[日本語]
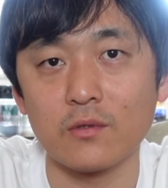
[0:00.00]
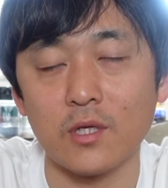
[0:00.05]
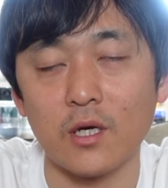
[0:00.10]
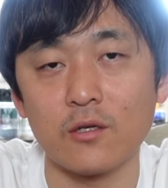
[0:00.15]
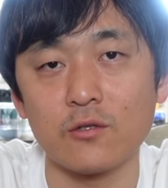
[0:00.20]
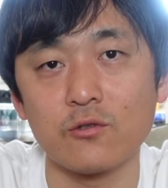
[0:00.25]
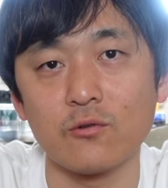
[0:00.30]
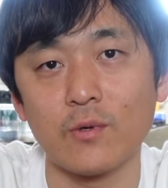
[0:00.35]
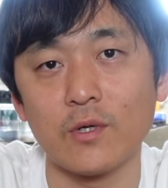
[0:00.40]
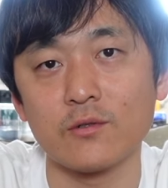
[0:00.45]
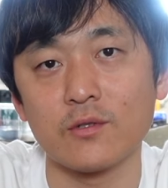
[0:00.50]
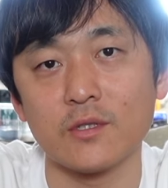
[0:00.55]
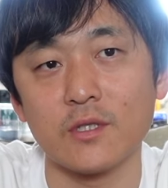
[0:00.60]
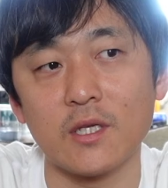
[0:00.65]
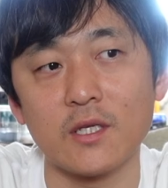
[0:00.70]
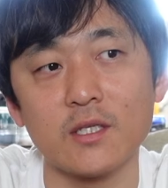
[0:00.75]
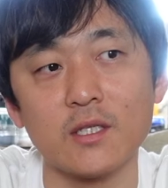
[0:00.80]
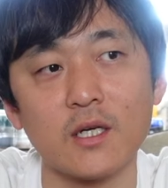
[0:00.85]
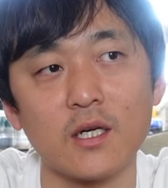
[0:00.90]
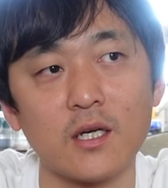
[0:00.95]
体調悪く
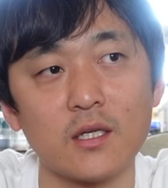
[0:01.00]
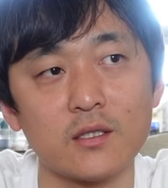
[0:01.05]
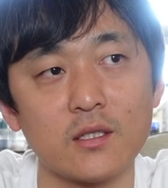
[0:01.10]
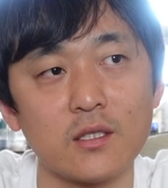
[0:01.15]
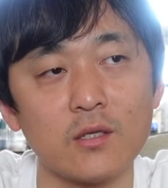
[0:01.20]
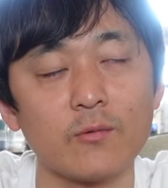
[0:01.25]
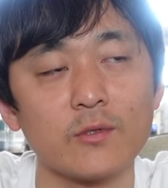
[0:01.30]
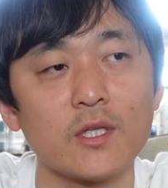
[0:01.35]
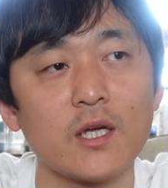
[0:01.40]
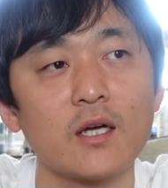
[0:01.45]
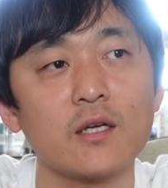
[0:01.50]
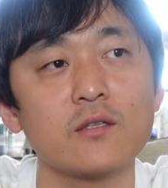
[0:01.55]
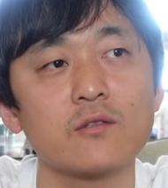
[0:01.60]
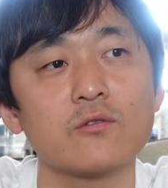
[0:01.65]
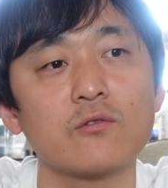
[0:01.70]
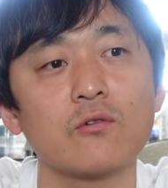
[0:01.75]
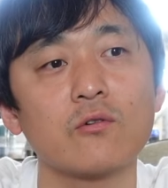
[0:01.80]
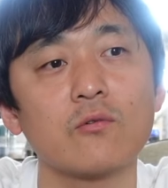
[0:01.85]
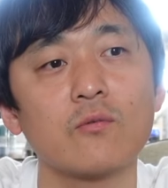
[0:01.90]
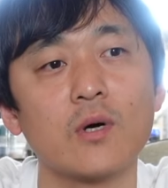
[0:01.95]
できなかったでも体
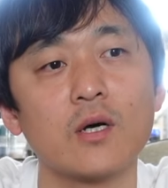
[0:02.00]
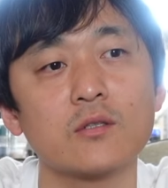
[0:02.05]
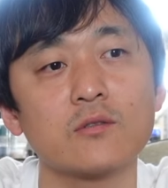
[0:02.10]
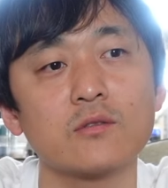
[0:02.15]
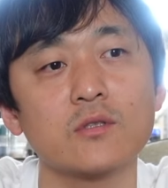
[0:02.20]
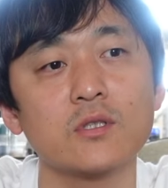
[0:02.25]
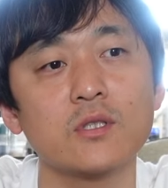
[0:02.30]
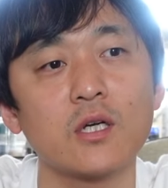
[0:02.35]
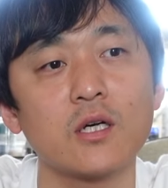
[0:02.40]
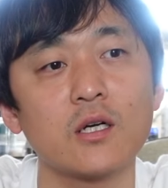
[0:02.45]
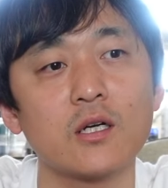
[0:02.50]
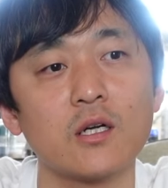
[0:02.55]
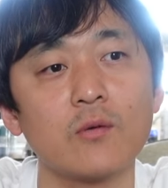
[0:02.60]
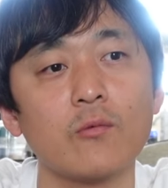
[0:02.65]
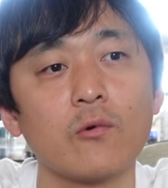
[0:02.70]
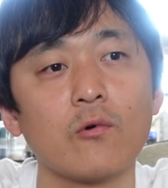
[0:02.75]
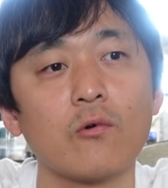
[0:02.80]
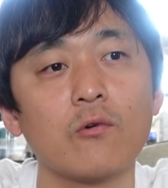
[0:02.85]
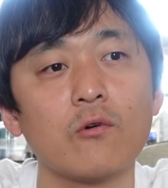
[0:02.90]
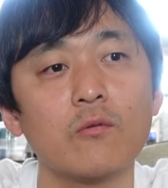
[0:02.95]
調悪いながら
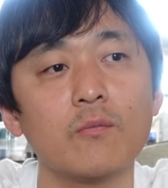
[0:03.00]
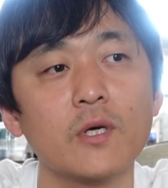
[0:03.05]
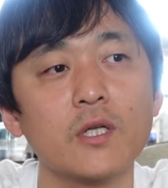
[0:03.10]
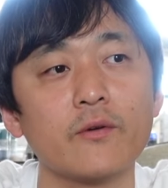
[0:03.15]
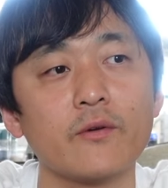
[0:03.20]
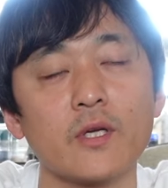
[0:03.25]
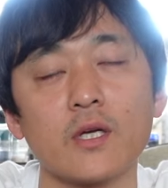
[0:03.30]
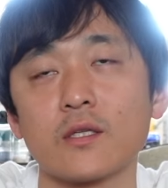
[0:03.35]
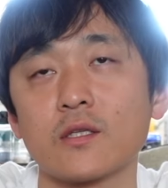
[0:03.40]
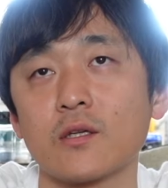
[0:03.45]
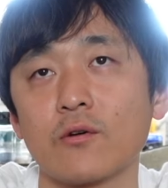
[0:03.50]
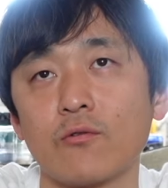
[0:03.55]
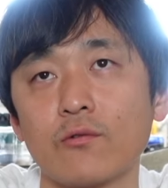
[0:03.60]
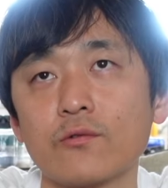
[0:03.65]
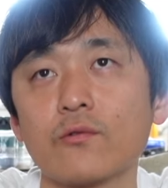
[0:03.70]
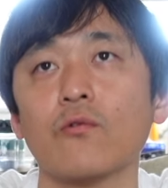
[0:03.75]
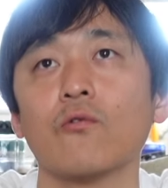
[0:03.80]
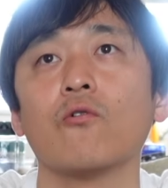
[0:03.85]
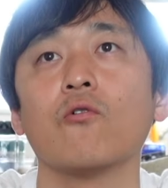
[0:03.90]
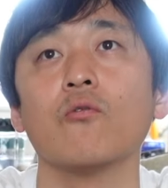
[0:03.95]
もここまではやったこ
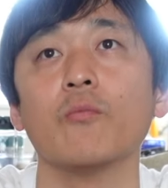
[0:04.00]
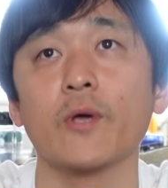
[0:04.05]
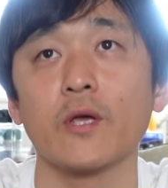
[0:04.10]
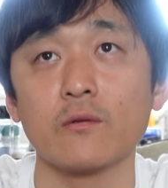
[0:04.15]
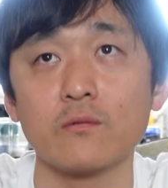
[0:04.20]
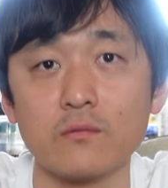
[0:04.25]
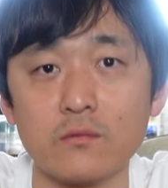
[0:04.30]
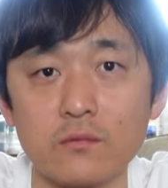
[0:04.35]
とを褒める